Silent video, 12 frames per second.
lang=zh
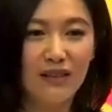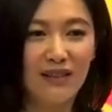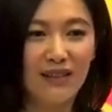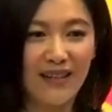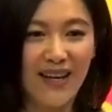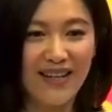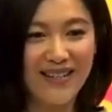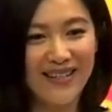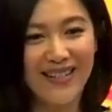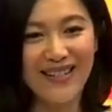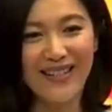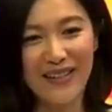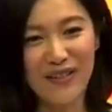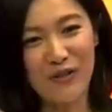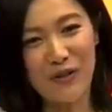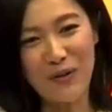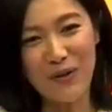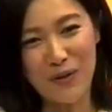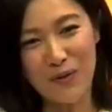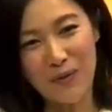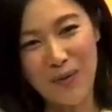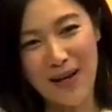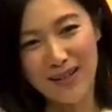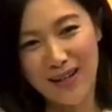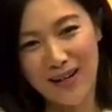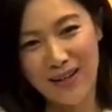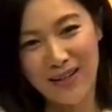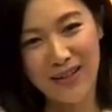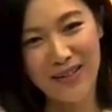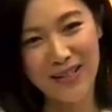的言行，有时候我也胡说八道，